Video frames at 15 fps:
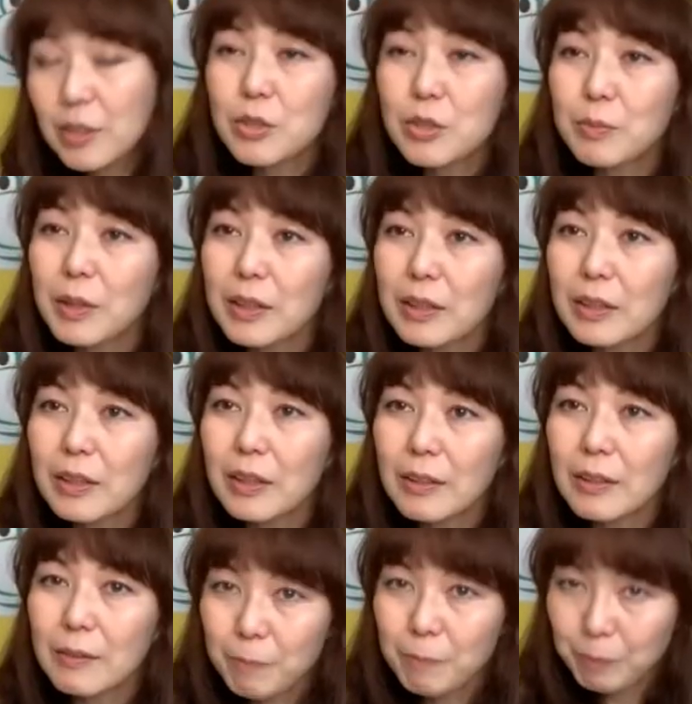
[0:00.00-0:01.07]
てしまっ
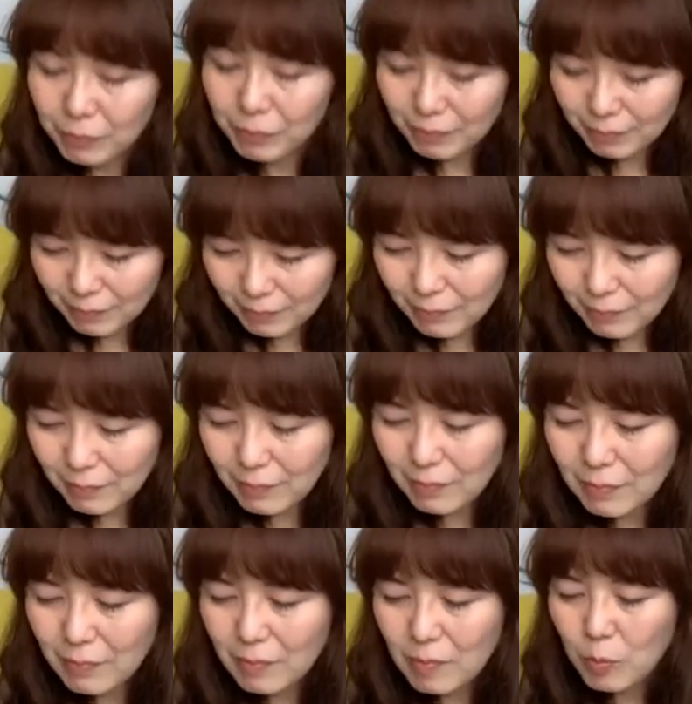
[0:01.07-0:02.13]
て、はい、
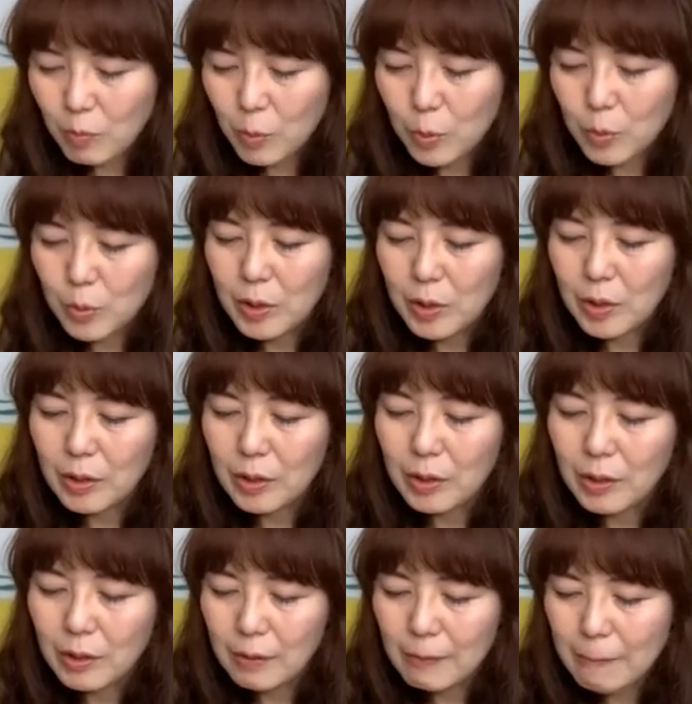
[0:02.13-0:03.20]
もうそれだけ
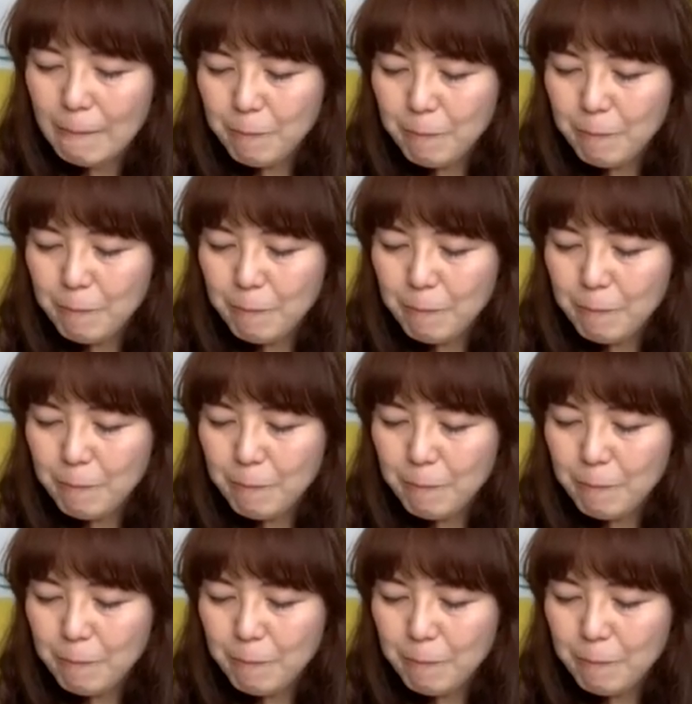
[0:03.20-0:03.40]
が